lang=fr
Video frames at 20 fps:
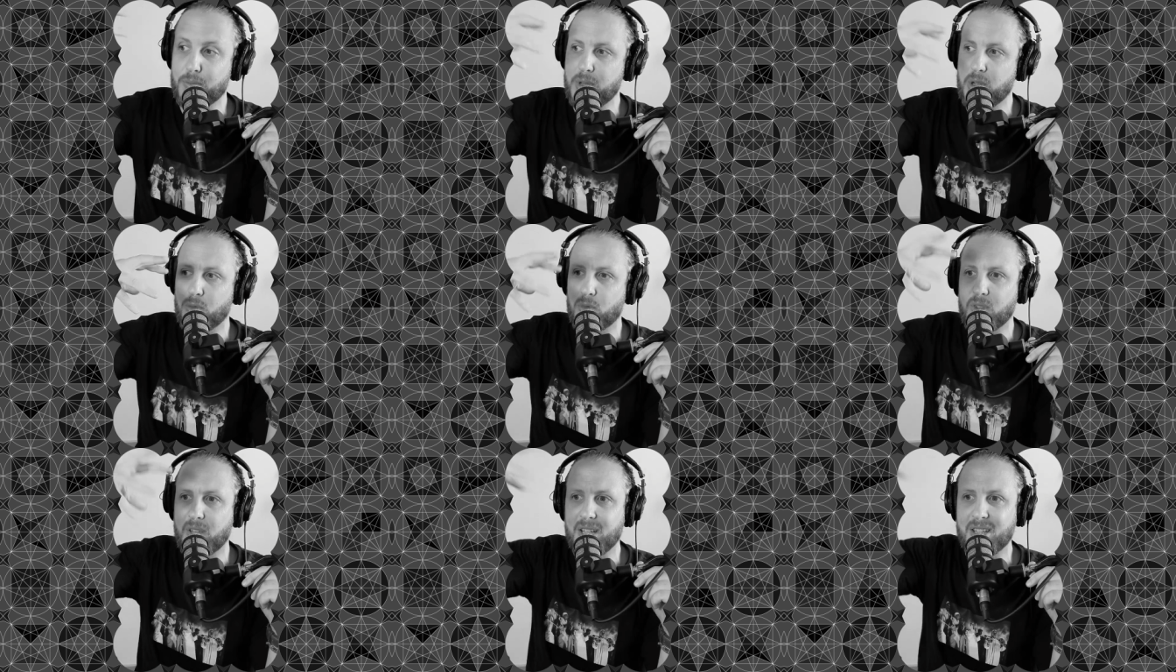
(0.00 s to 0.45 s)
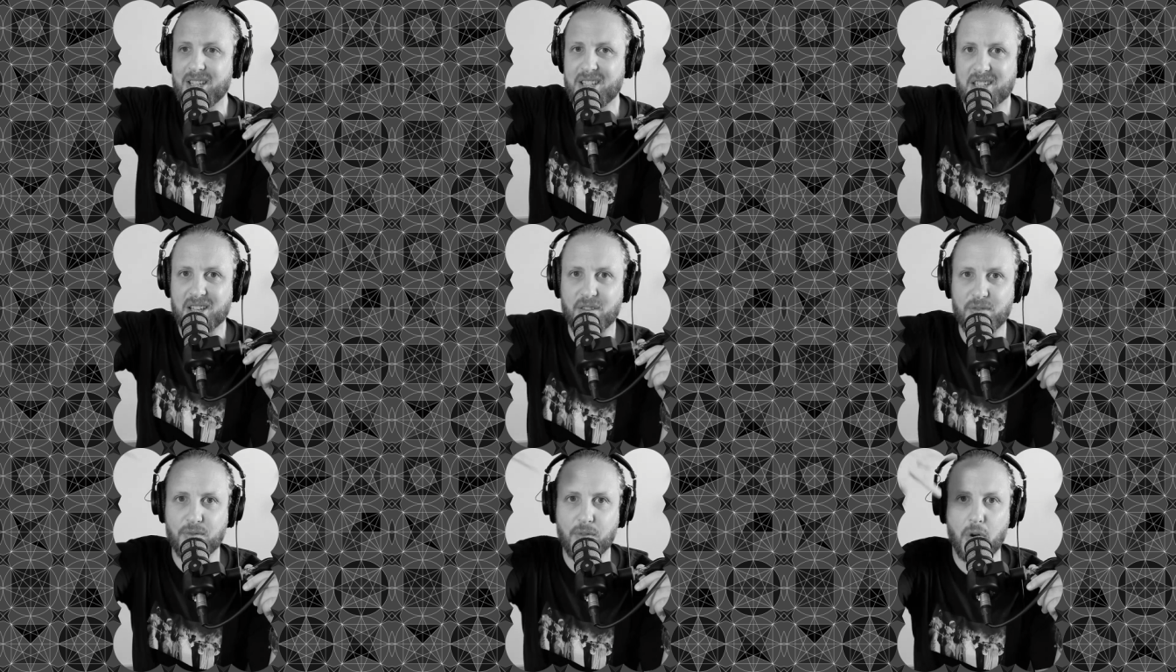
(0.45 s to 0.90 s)
mais on a
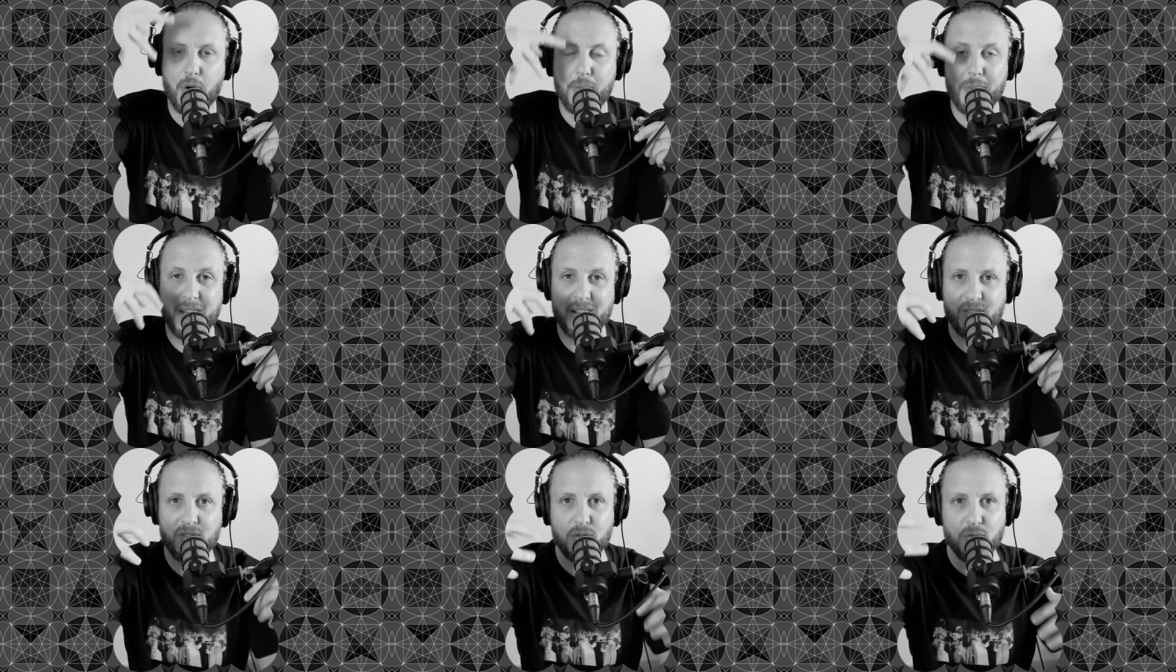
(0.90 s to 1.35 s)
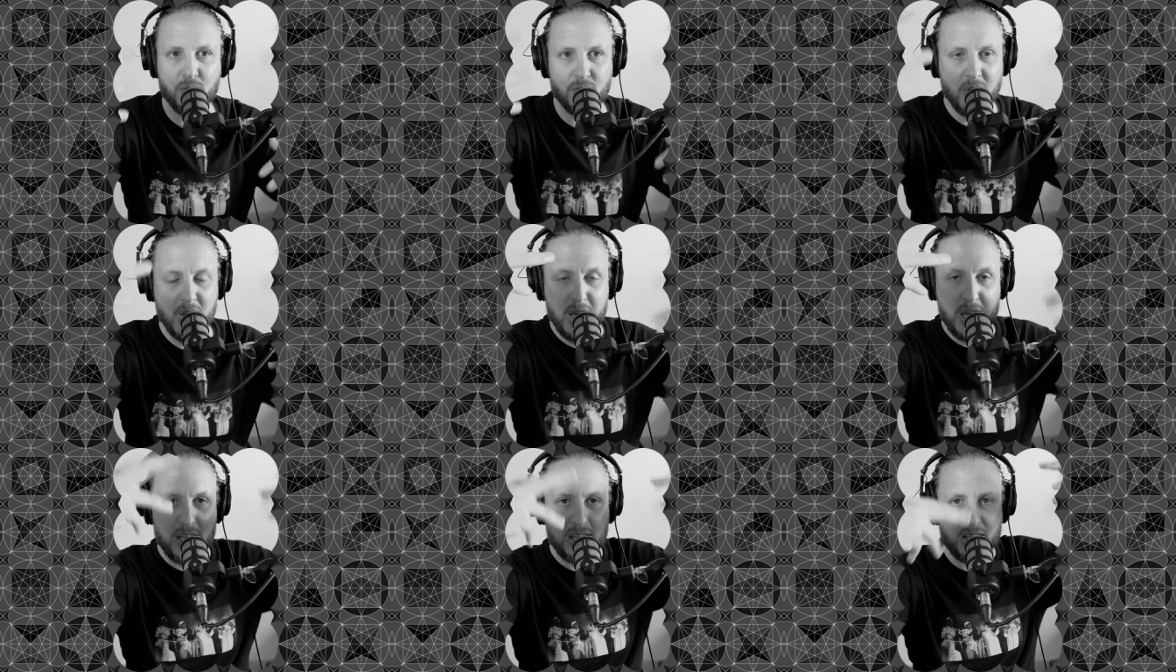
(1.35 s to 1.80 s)
des informations
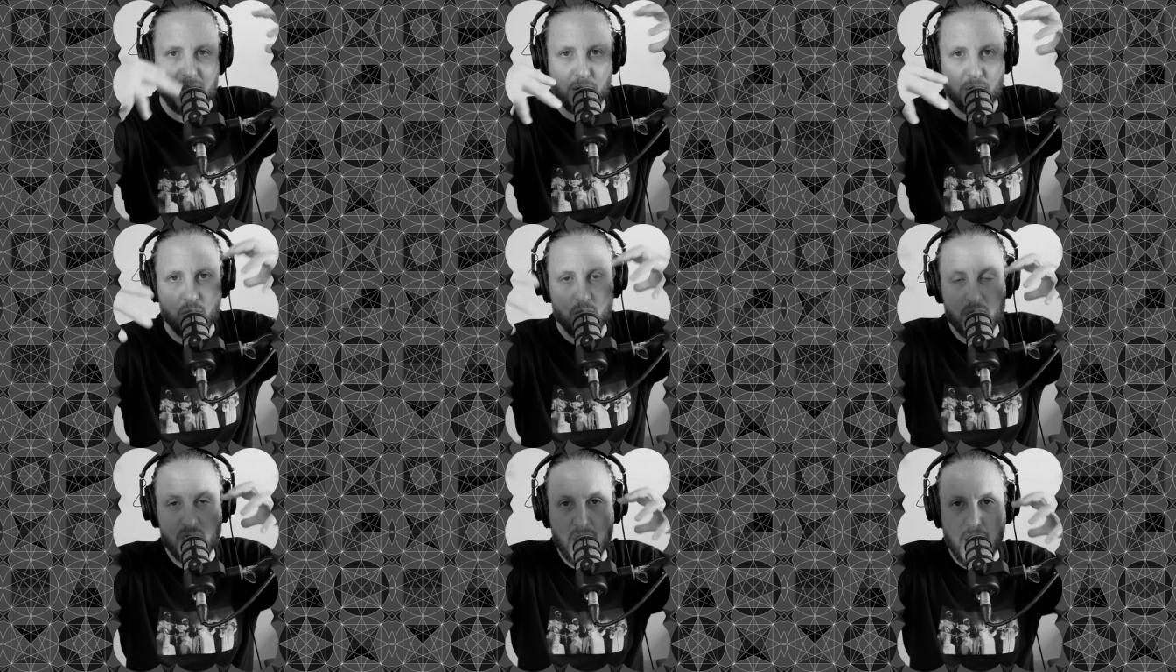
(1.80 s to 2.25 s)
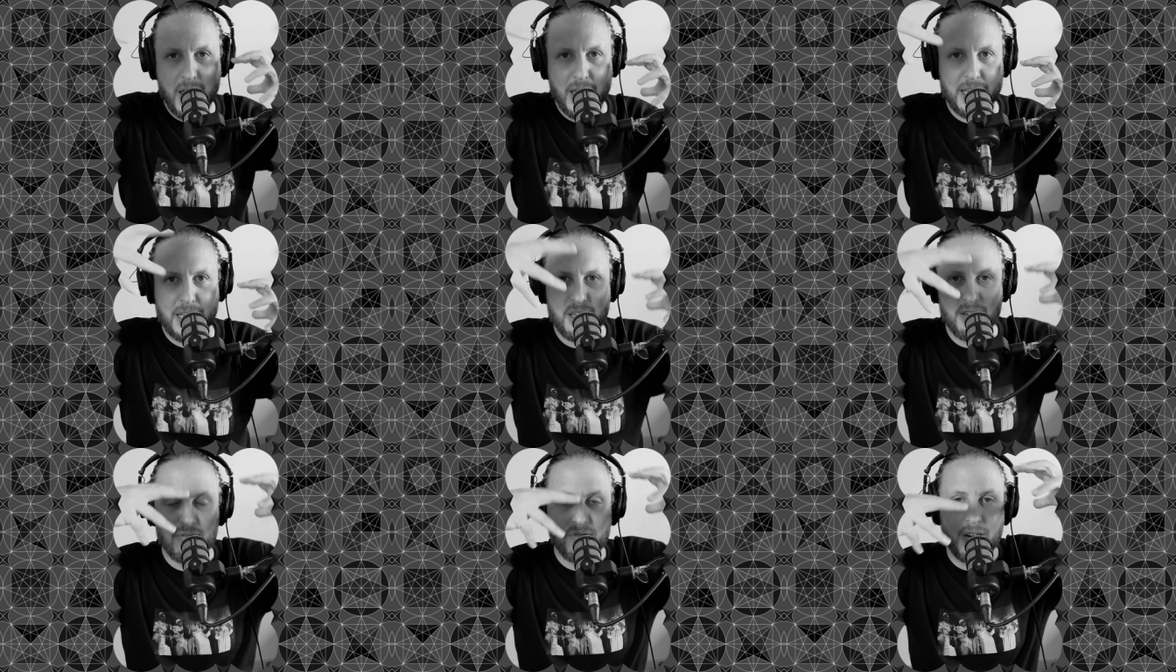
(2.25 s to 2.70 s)
qui nous
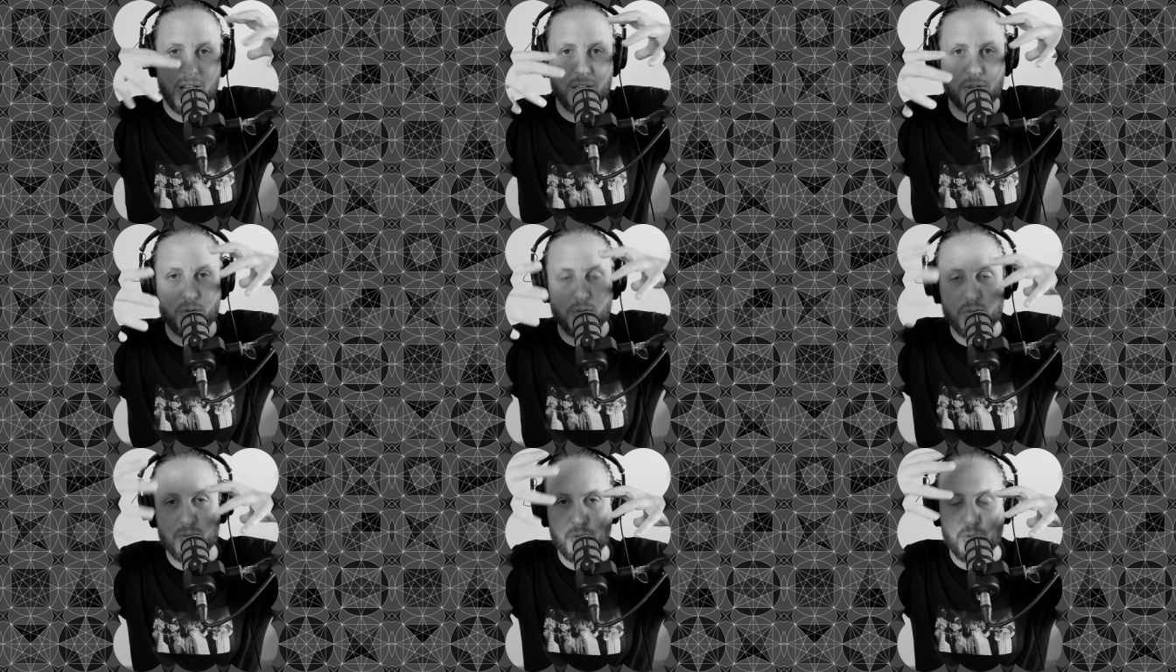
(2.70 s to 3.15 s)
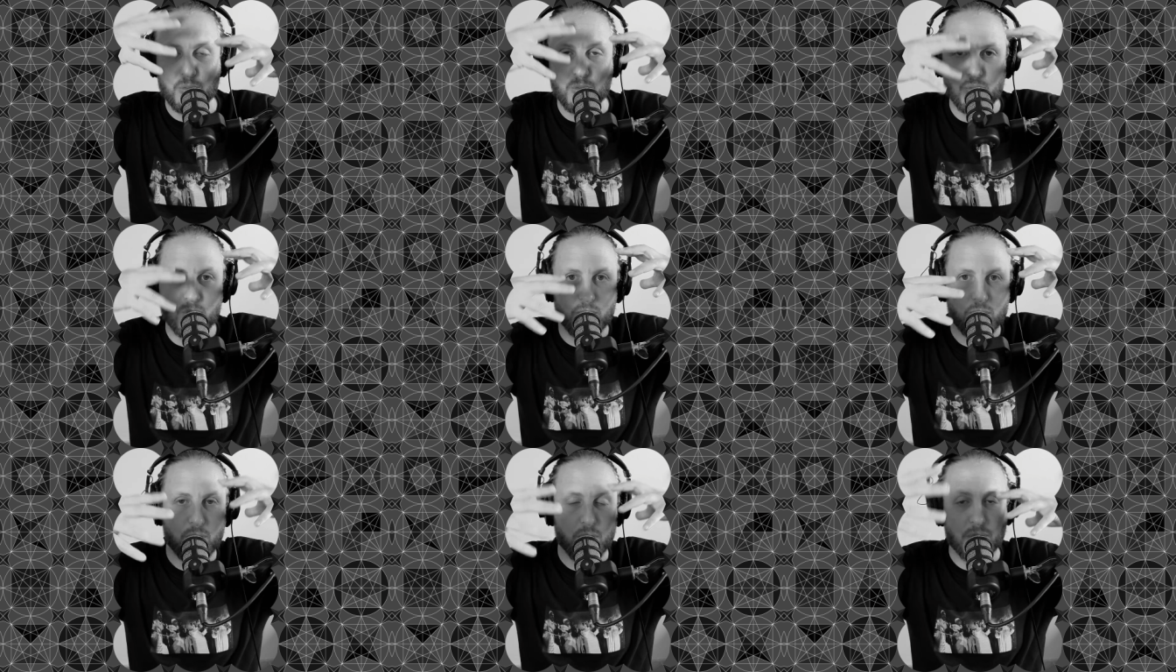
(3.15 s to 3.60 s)
arrivent là devant
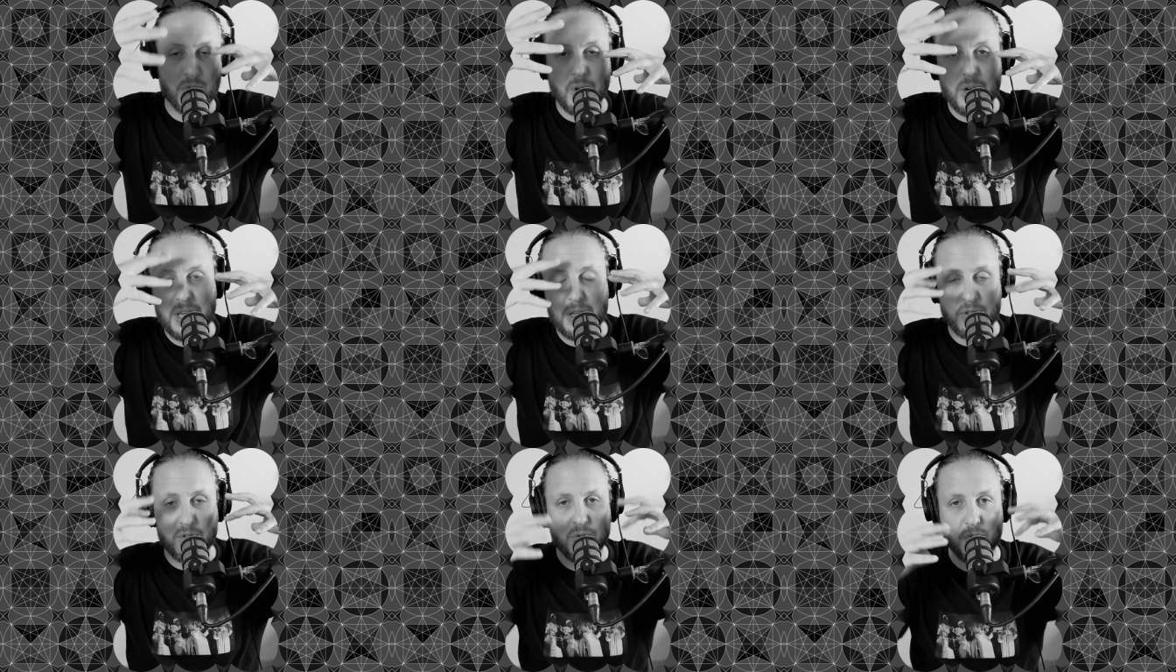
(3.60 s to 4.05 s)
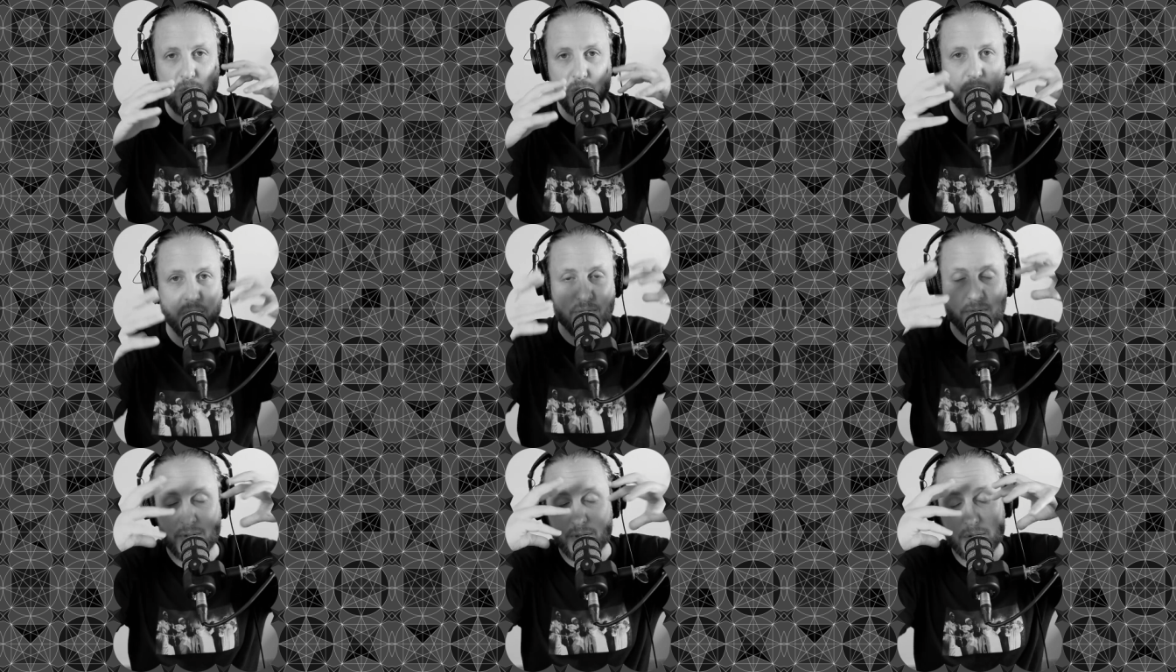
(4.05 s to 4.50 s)
nous, devant les yeux.
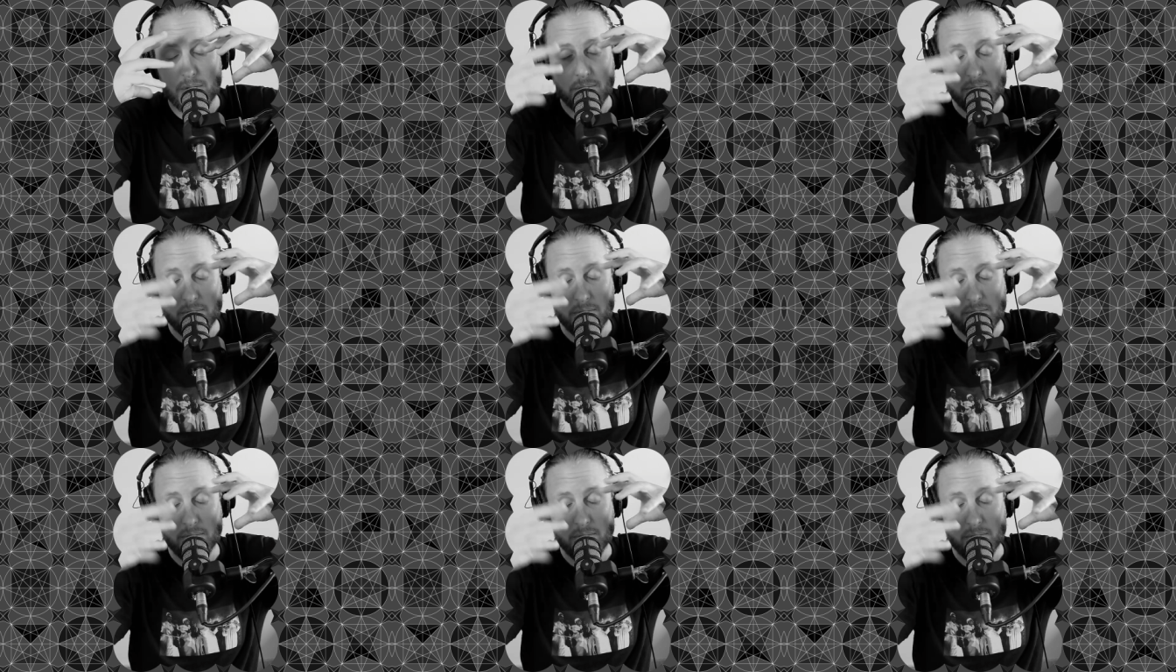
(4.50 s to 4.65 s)
Enfin,